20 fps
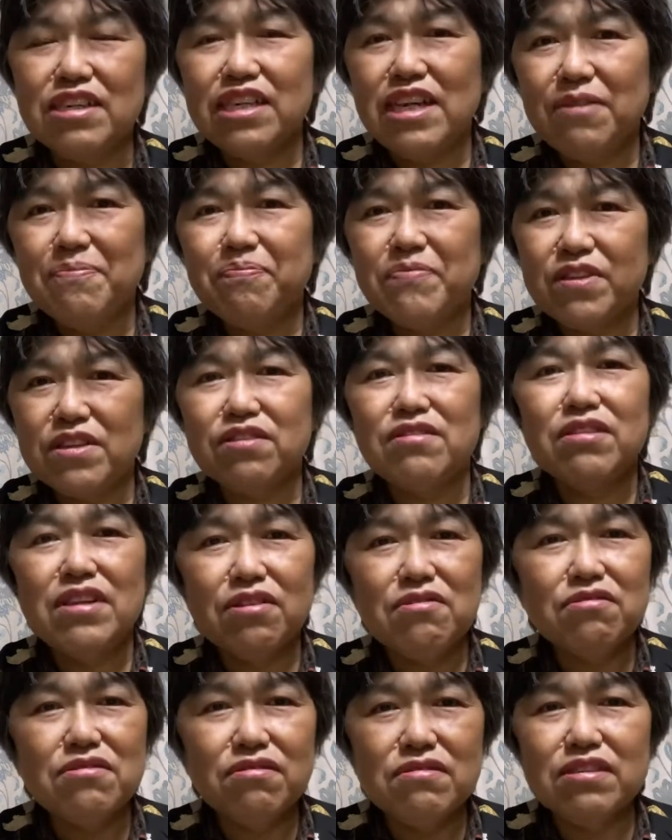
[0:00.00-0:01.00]
ねそんな
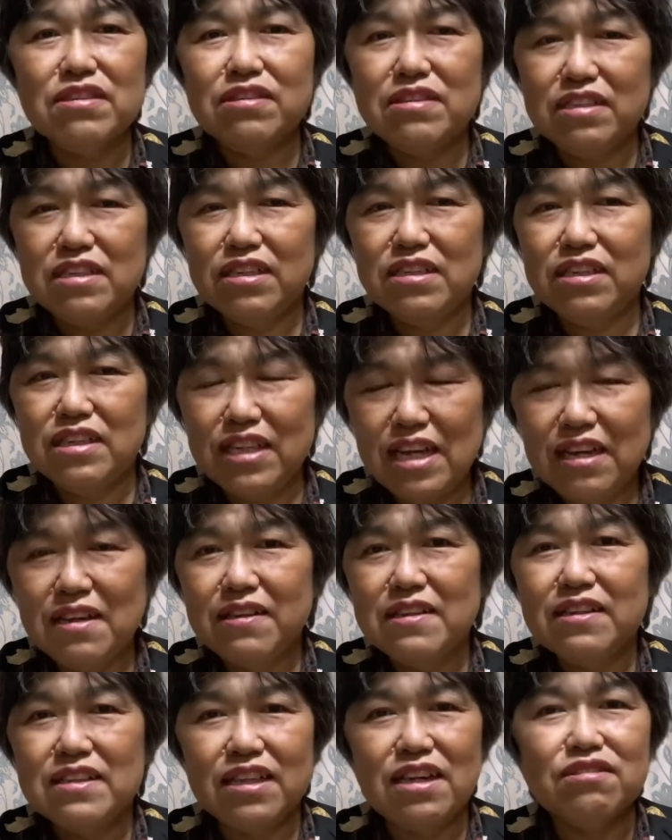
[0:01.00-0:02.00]
ことに、ね、
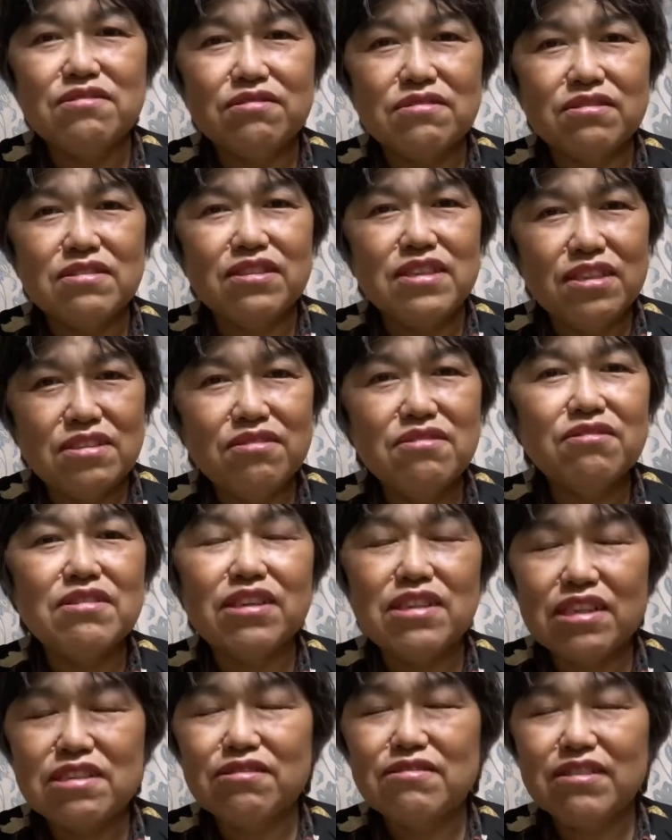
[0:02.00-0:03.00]
なるっていうような
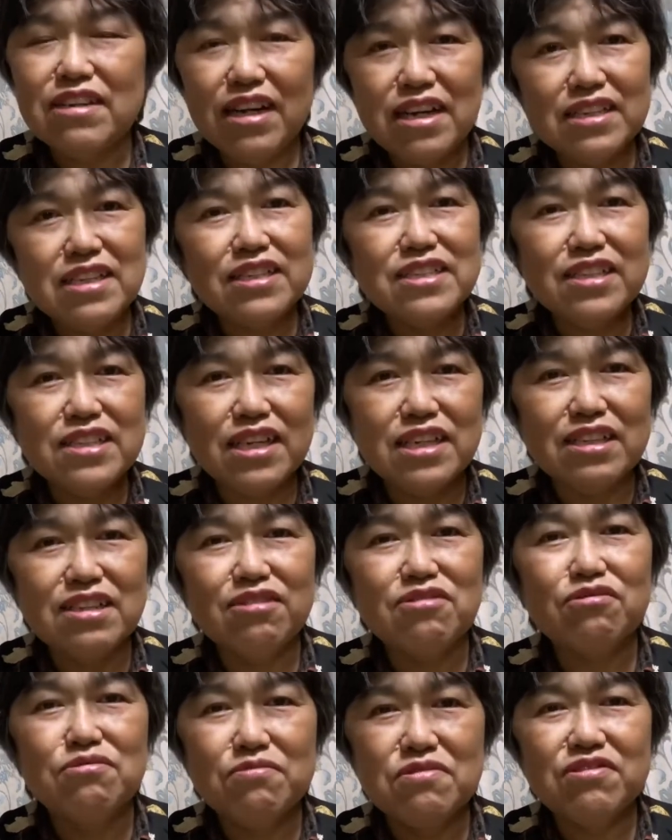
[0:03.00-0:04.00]
ねそんな話だった
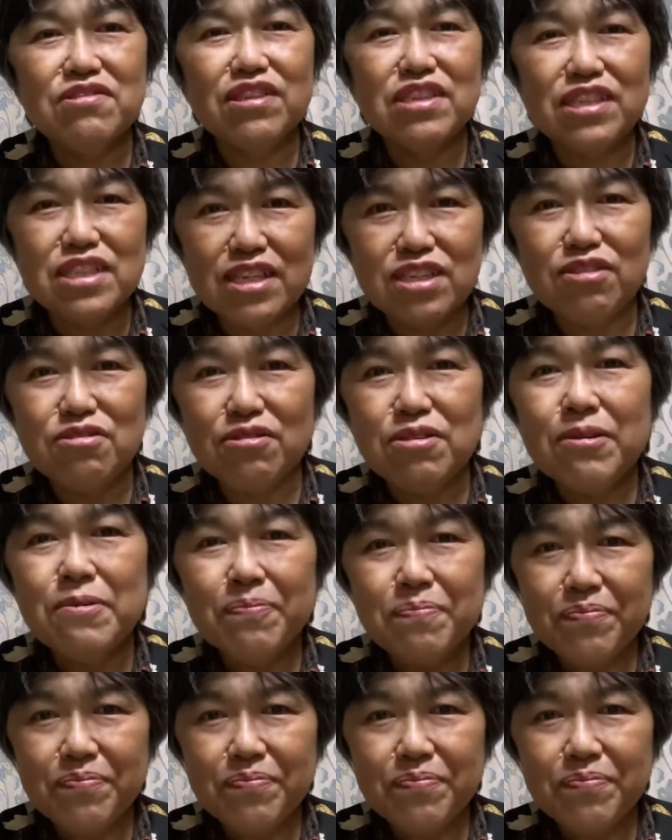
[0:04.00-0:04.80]
と思うんですけど。